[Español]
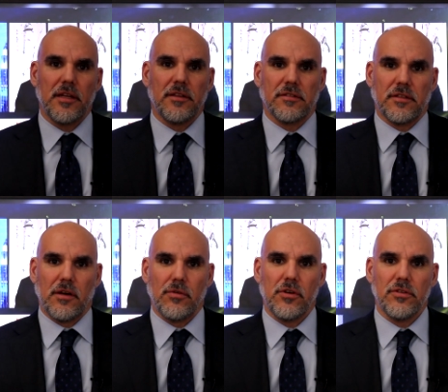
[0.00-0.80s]
índice de
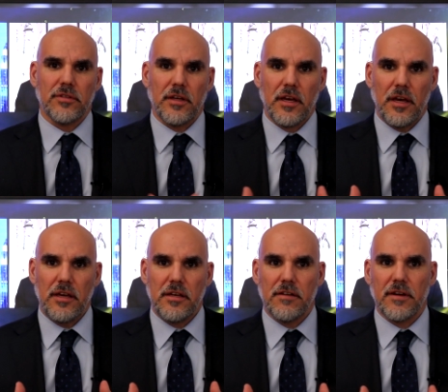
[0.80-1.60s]
Jones e,
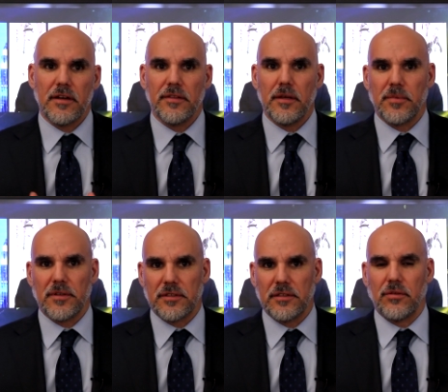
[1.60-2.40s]
e de
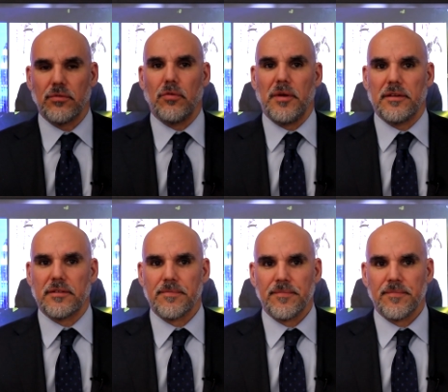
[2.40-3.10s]
empresas europeas.